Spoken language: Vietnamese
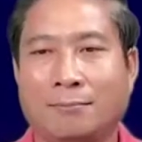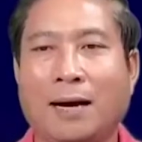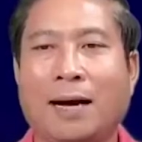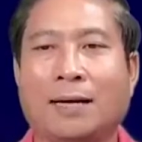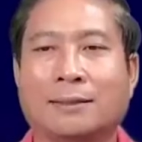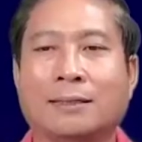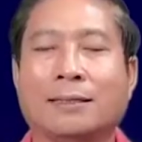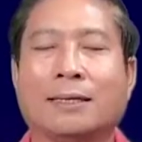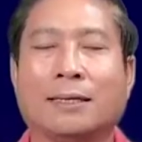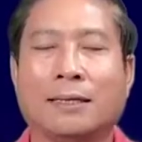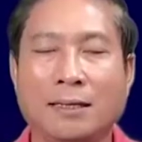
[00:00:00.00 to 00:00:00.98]
bà
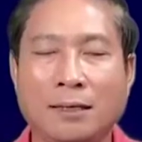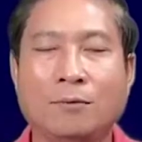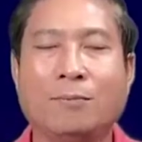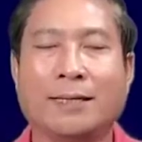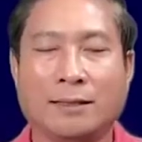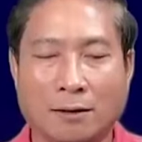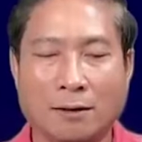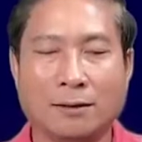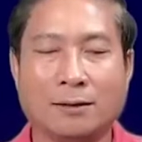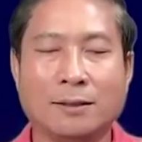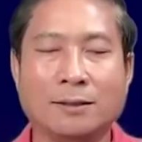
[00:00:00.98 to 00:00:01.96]
chia khiêu bài
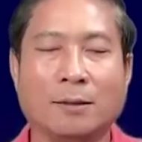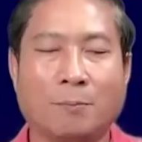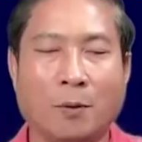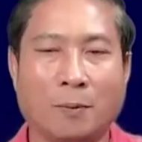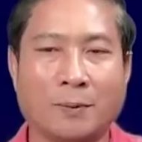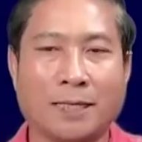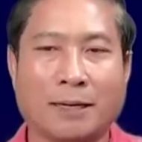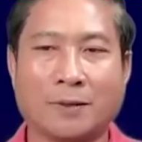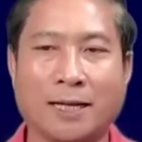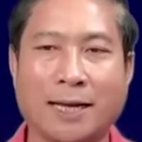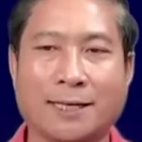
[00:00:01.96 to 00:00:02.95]
tông cứ chia po phải
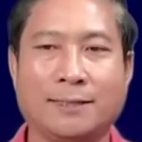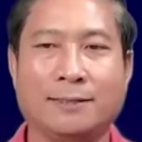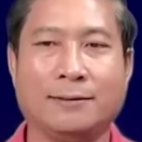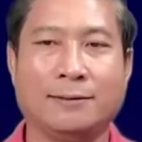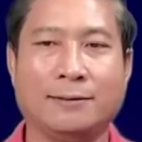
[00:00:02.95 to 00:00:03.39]
chạm ngày